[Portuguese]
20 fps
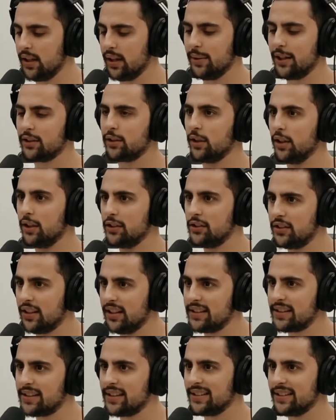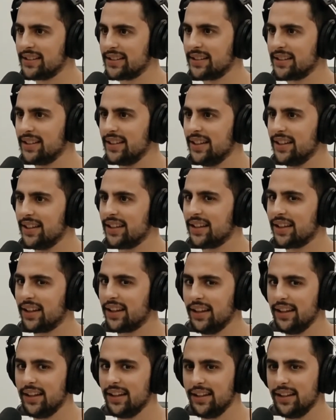dermatologistas é
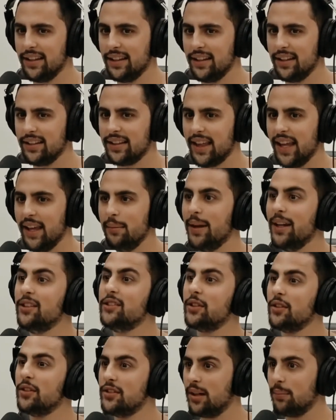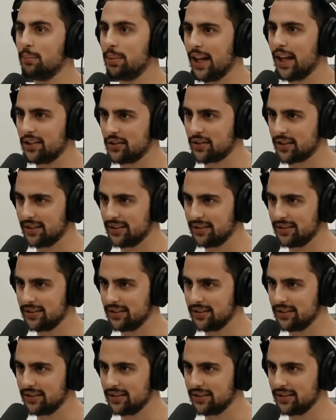que tem medo de cirurgia plástica.